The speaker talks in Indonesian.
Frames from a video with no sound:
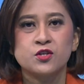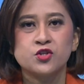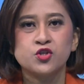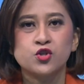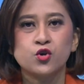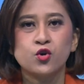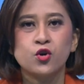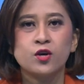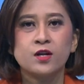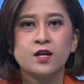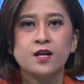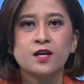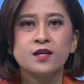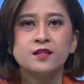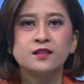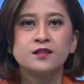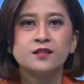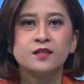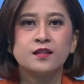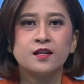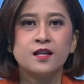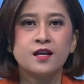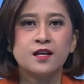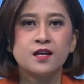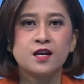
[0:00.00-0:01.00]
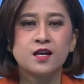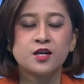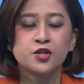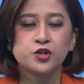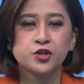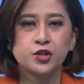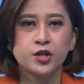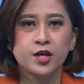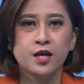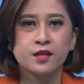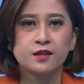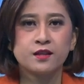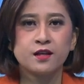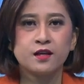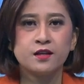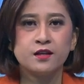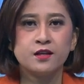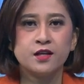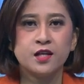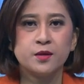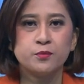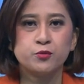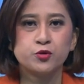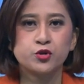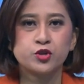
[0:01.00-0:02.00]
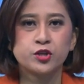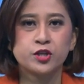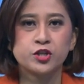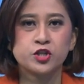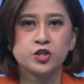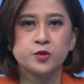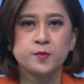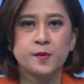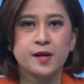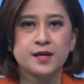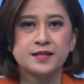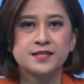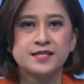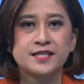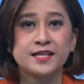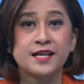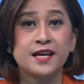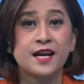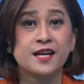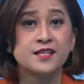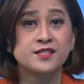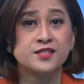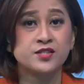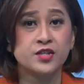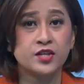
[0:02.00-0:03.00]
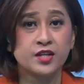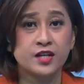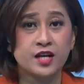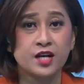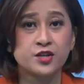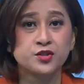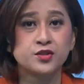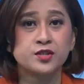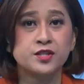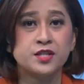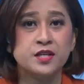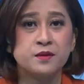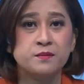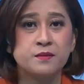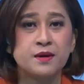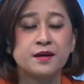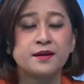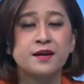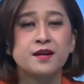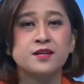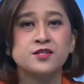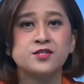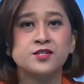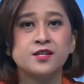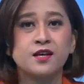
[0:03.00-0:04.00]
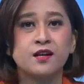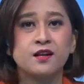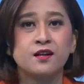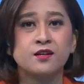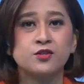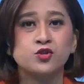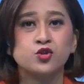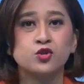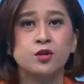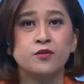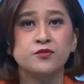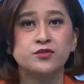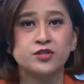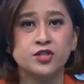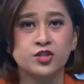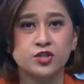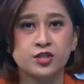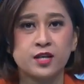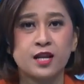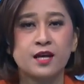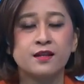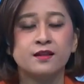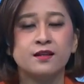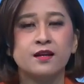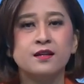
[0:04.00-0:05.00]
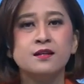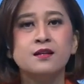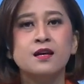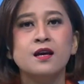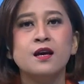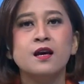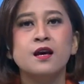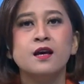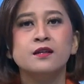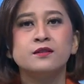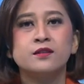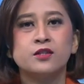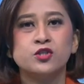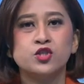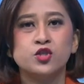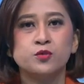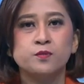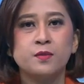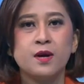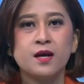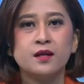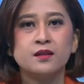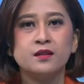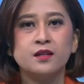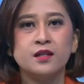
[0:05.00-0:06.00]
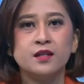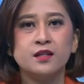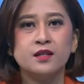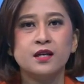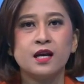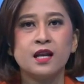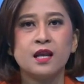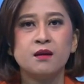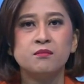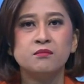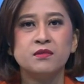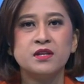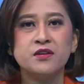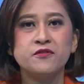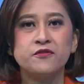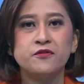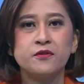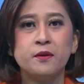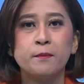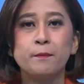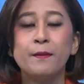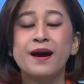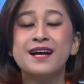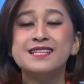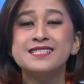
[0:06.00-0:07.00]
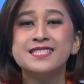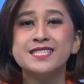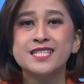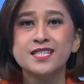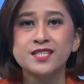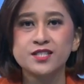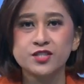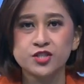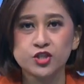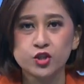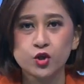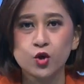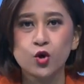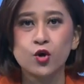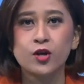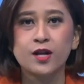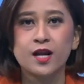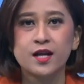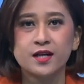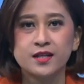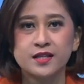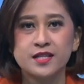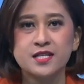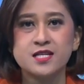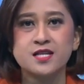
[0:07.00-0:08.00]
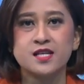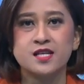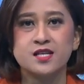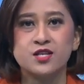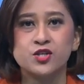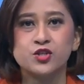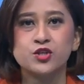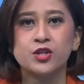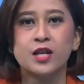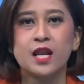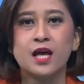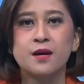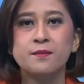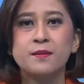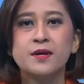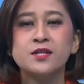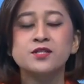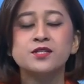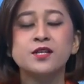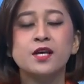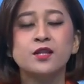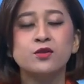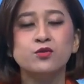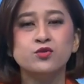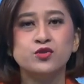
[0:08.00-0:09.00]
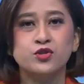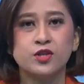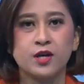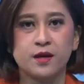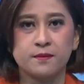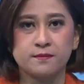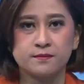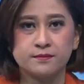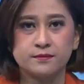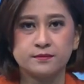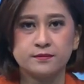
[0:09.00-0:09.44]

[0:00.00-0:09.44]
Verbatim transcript: Seorang tenaga kesehatan di Puskesmas kasih kasi Makassar, Sulawesi Selatan terjebak di dalam lift macet seorang diri selama satu jam.